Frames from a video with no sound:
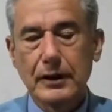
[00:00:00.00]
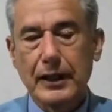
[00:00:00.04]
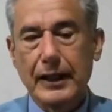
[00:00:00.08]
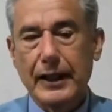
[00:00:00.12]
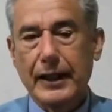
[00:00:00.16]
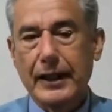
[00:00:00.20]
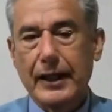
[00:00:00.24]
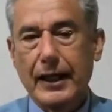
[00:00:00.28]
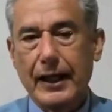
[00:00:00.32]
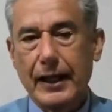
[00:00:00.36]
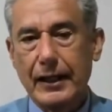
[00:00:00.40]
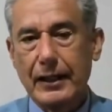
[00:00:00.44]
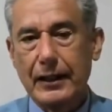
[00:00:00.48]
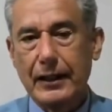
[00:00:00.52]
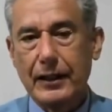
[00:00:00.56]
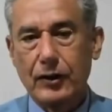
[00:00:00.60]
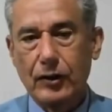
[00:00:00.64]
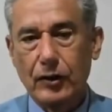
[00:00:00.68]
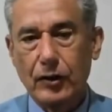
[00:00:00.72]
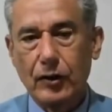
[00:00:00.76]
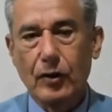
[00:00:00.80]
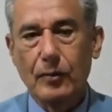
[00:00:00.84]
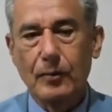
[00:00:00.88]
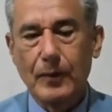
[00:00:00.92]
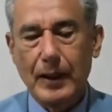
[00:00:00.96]
era el
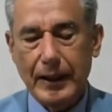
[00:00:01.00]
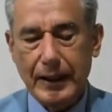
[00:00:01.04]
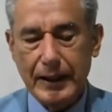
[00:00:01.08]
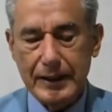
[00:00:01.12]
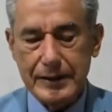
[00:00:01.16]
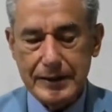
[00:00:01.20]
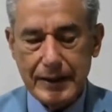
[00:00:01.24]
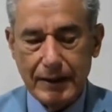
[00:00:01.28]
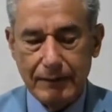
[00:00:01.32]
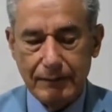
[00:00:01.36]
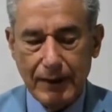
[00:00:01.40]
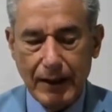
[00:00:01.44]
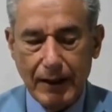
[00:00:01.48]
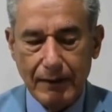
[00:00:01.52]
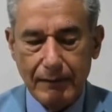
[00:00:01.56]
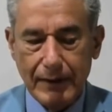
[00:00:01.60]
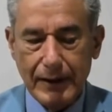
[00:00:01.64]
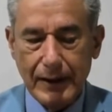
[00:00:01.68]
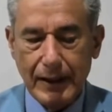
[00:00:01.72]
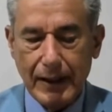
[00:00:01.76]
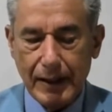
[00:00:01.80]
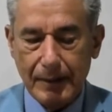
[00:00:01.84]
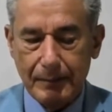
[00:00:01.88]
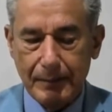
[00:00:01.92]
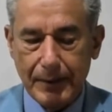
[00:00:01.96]
idioma que se hablaba,
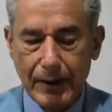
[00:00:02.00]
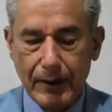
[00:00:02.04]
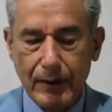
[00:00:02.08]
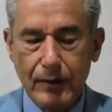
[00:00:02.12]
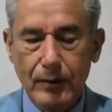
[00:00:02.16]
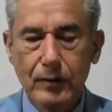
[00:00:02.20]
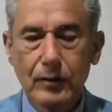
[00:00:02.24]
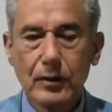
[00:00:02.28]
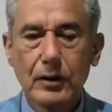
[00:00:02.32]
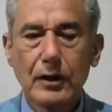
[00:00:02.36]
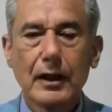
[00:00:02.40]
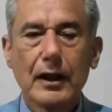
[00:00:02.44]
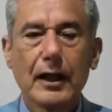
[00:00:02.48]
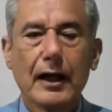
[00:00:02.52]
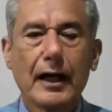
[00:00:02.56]
el arameo,